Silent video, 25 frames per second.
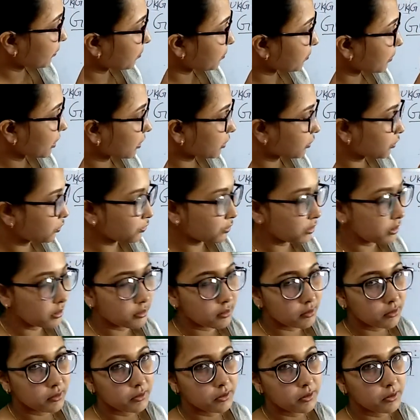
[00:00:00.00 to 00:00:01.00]
पंक्चुअल
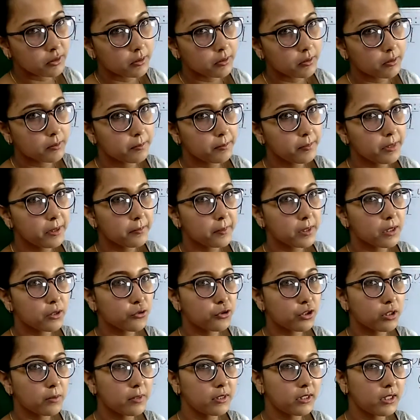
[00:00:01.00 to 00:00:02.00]
बी
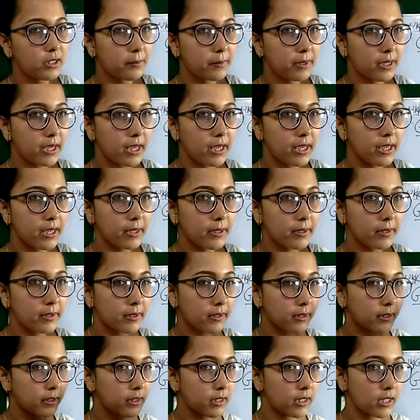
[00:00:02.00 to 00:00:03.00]
पंक्चुअल मतलब क्या है
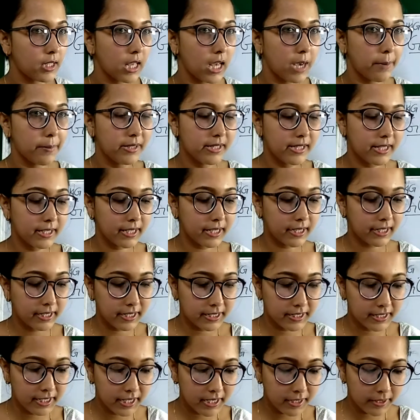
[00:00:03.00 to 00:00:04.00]
हमेशा क्या करना
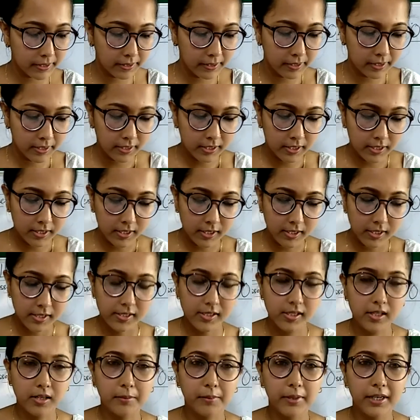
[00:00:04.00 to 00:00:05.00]
चाहिए
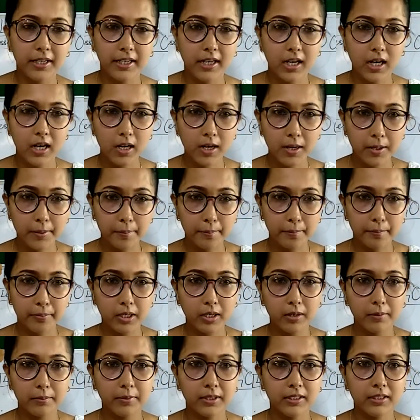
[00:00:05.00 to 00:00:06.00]
समय का
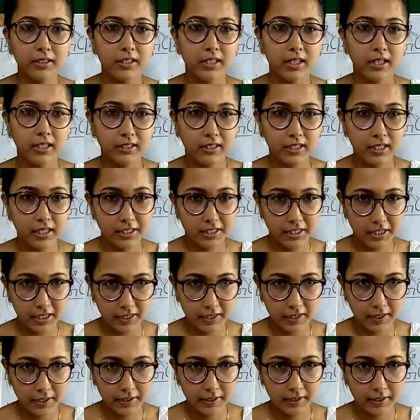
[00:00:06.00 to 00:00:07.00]
पाबंद रखना
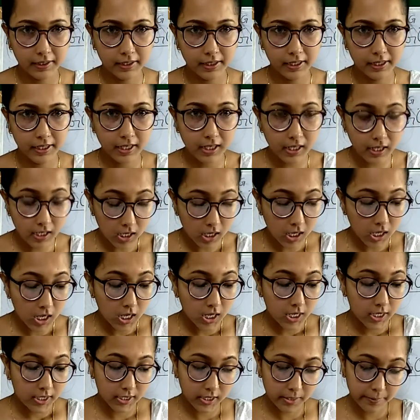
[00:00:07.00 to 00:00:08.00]
चाहिए है ना
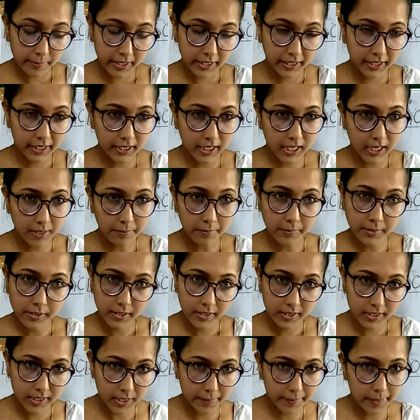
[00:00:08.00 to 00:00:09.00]
समय के काम
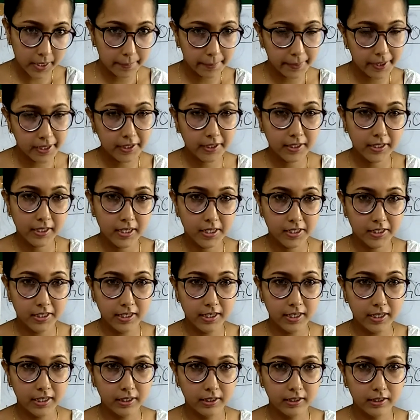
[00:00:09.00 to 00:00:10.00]
समय पे ही करना
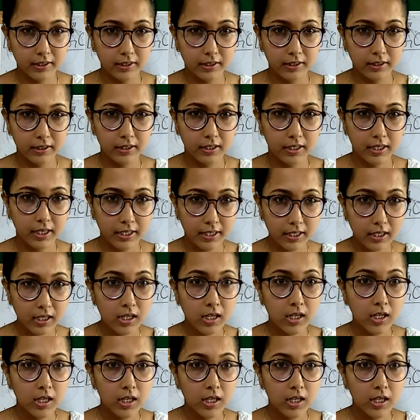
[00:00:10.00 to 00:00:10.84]
चाहिए है ना